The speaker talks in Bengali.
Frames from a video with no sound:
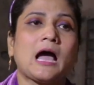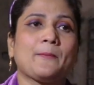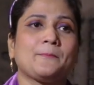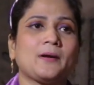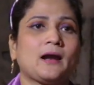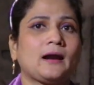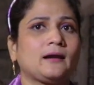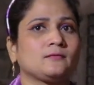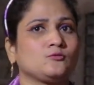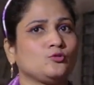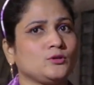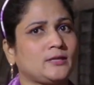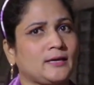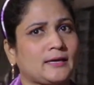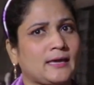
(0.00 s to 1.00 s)
আপনার
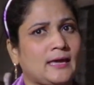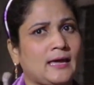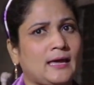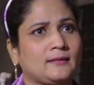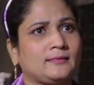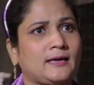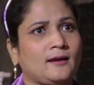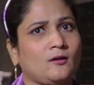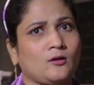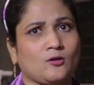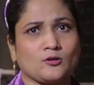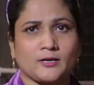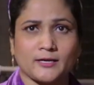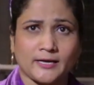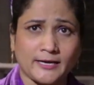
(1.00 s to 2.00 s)
দুই থেকে দেড়
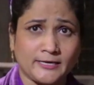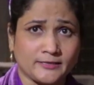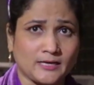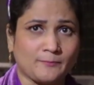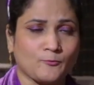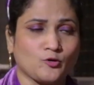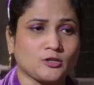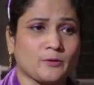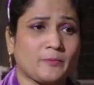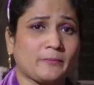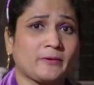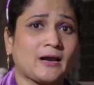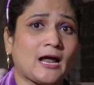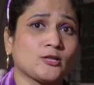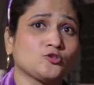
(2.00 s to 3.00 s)
লক্ষ টাকা ইনকাম করতে
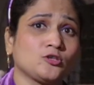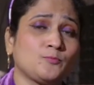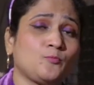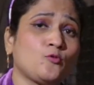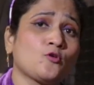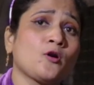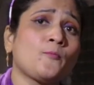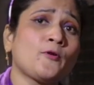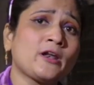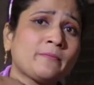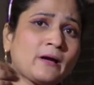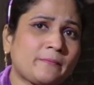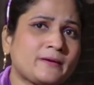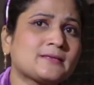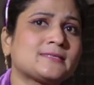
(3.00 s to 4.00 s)
পারবেন আর যদি
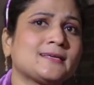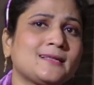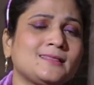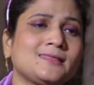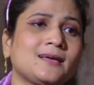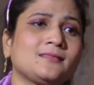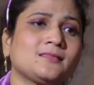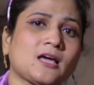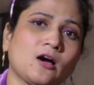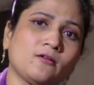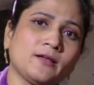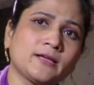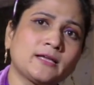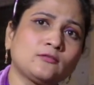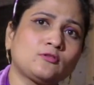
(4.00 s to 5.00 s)
পুরোপুরিভাবে সেল দেন
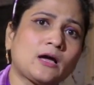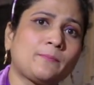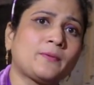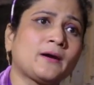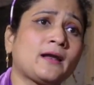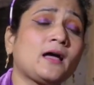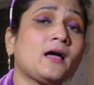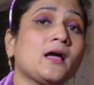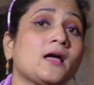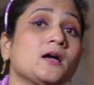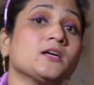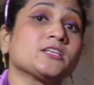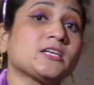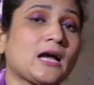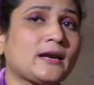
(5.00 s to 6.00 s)
তাহলে কিন্তু আপনারা
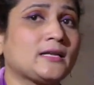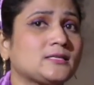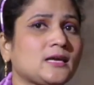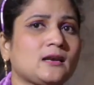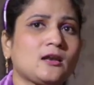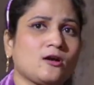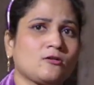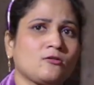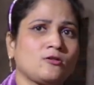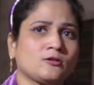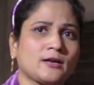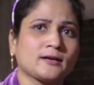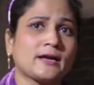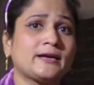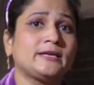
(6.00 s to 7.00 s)
সাড়ে চার লক্ষ
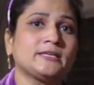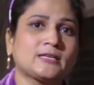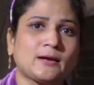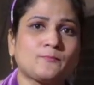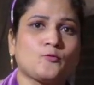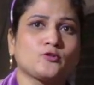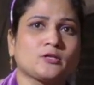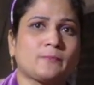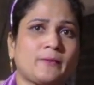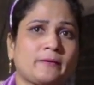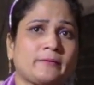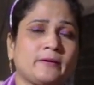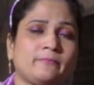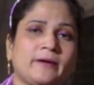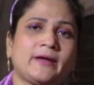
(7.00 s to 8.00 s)
টাকা ইনকাম করতে
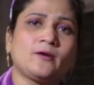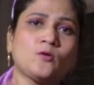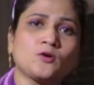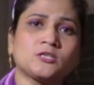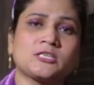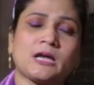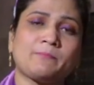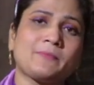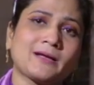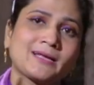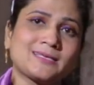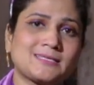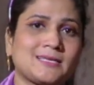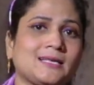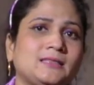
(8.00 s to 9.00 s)
পারবেন মেন হচ্ছে আপনাকে
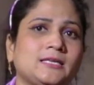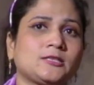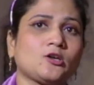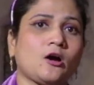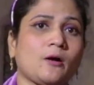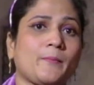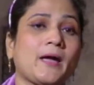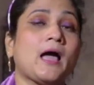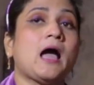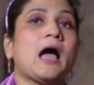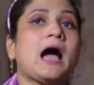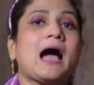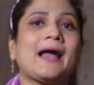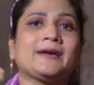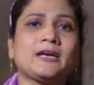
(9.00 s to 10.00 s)
সেল দিতে হবে
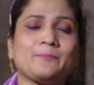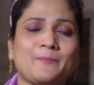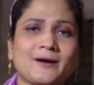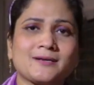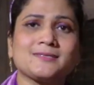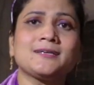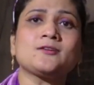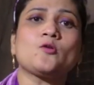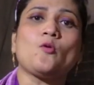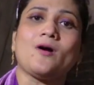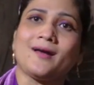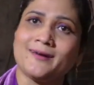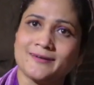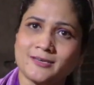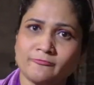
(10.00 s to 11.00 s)
হান্ড্রেড পার্সেন্ট
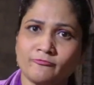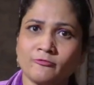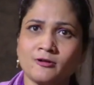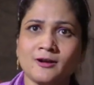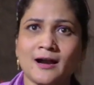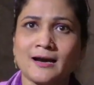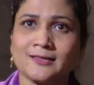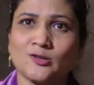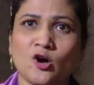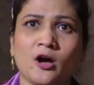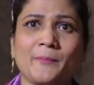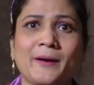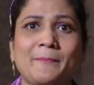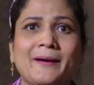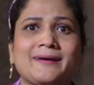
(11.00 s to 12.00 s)
কোয়ালিটি ফুল রাখতে
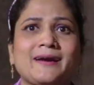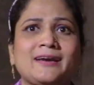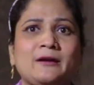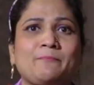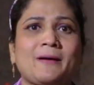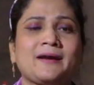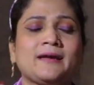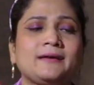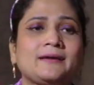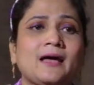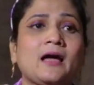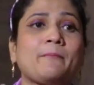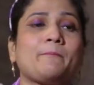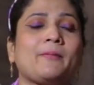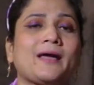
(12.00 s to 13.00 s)
হবে ব্যাটারির পানিটা
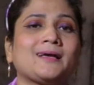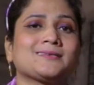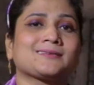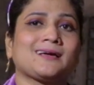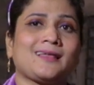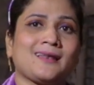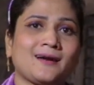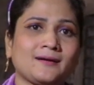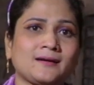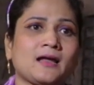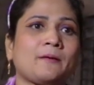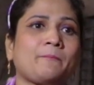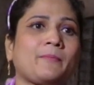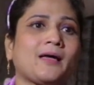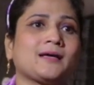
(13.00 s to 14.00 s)
প্লাস গ্যালানটা
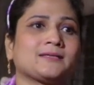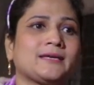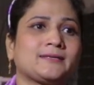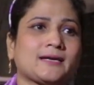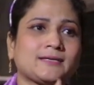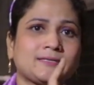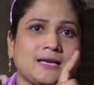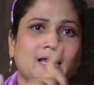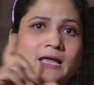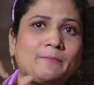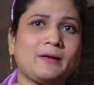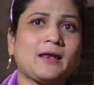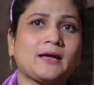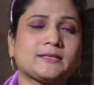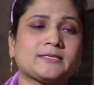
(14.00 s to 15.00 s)
প্লাস এটার যে
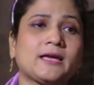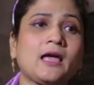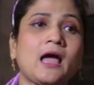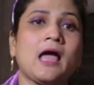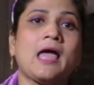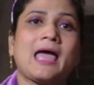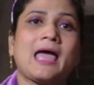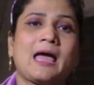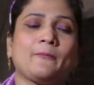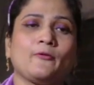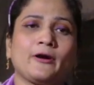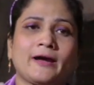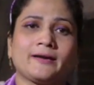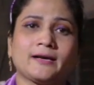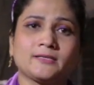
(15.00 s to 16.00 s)
লেভেল আছে এবং
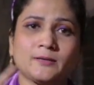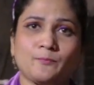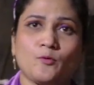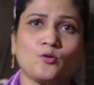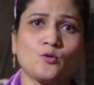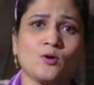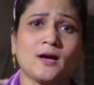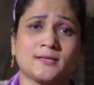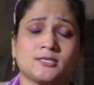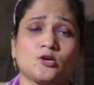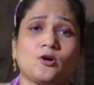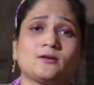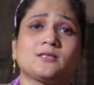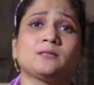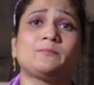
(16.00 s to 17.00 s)
এটার যে পণ্য আছে
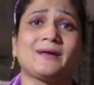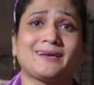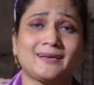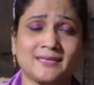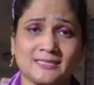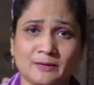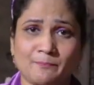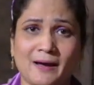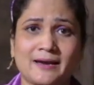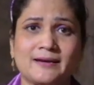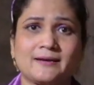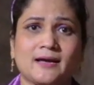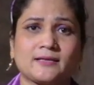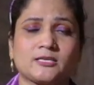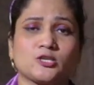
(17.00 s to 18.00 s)
অর্থাৎ ব্যাটারির যে
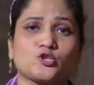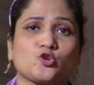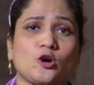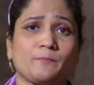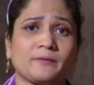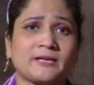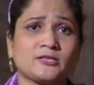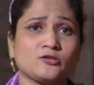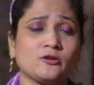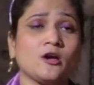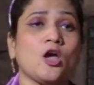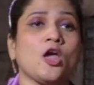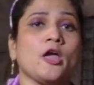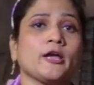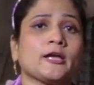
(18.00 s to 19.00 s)
পানিটা আছে সব কিছু
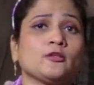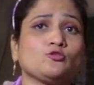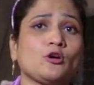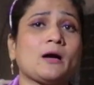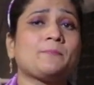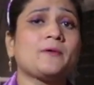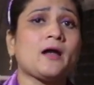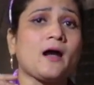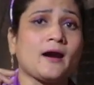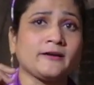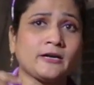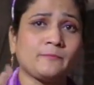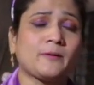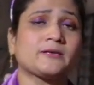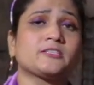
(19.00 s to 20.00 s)
কিন্তু আপনি
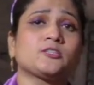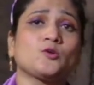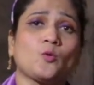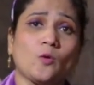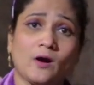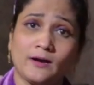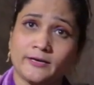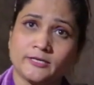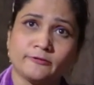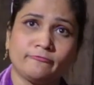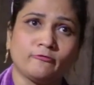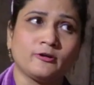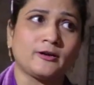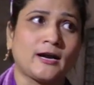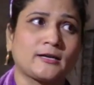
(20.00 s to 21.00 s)
হান্ড্রেড পার্সেন্ট কোয়ালিটি
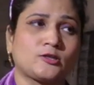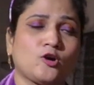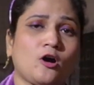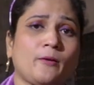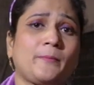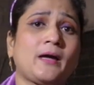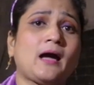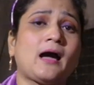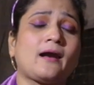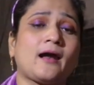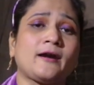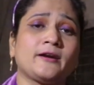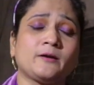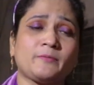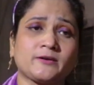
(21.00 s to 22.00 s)
ফুল রাখতে হবে আর
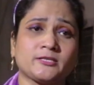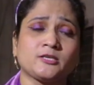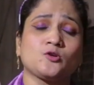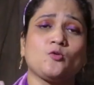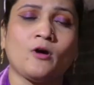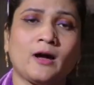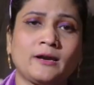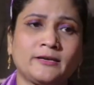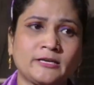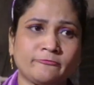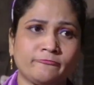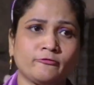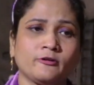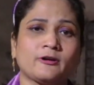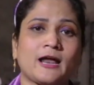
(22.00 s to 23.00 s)
হান্ড্রেড পার্সেন্ট কোয়ালিটি ফুল